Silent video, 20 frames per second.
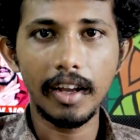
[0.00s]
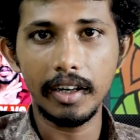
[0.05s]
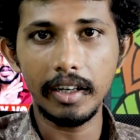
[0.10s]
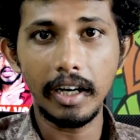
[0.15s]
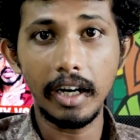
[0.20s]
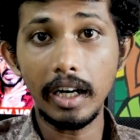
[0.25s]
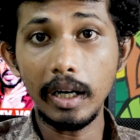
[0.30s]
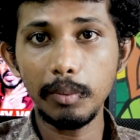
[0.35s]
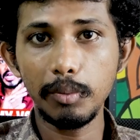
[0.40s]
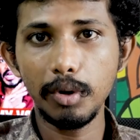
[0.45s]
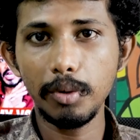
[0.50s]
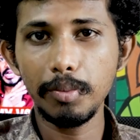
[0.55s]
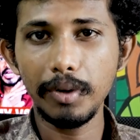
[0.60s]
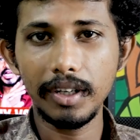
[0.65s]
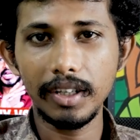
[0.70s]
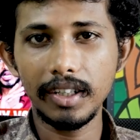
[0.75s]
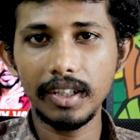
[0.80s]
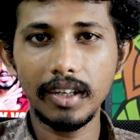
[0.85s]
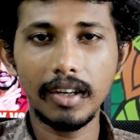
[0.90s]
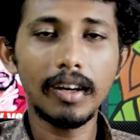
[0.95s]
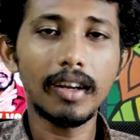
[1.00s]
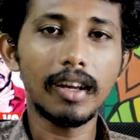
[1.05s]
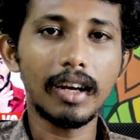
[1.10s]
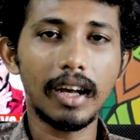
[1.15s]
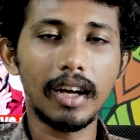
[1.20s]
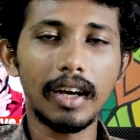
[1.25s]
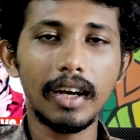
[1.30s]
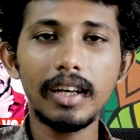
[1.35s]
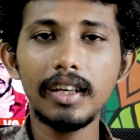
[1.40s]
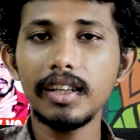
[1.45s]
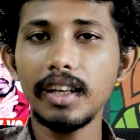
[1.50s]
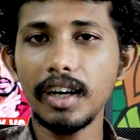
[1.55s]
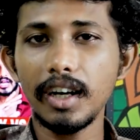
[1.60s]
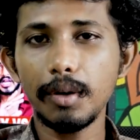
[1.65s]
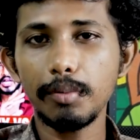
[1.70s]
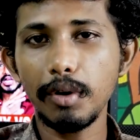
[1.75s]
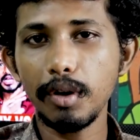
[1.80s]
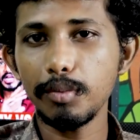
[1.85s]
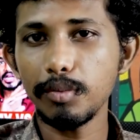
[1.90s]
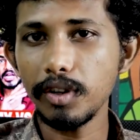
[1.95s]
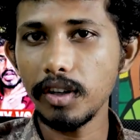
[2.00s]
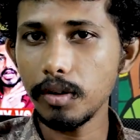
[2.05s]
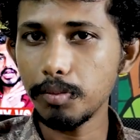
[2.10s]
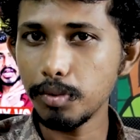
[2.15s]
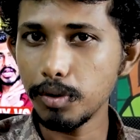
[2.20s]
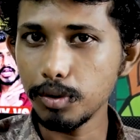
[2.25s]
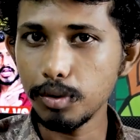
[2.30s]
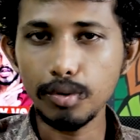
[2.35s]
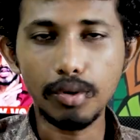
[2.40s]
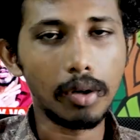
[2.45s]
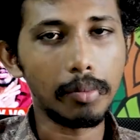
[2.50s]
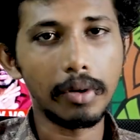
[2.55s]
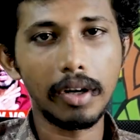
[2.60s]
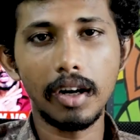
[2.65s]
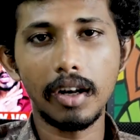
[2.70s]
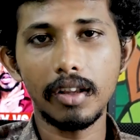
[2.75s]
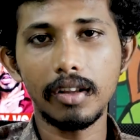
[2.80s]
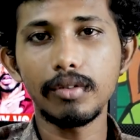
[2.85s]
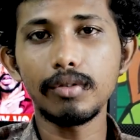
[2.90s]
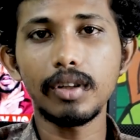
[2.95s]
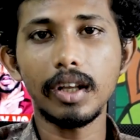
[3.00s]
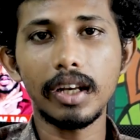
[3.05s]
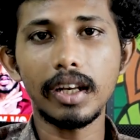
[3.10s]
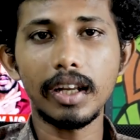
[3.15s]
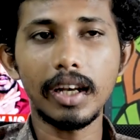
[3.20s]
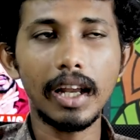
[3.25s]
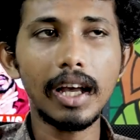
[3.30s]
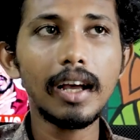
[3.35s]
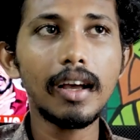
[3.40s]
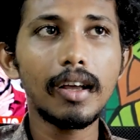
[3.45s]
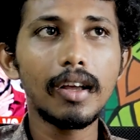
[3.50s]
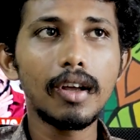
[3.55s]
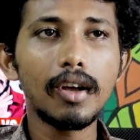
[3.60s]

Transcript: என்னென்னமோ பண்ணிக்கிட்டு இருக்கிறாங்க இது எங்கே போய் முடிய போதும் அப்படின்றதும் தெரியல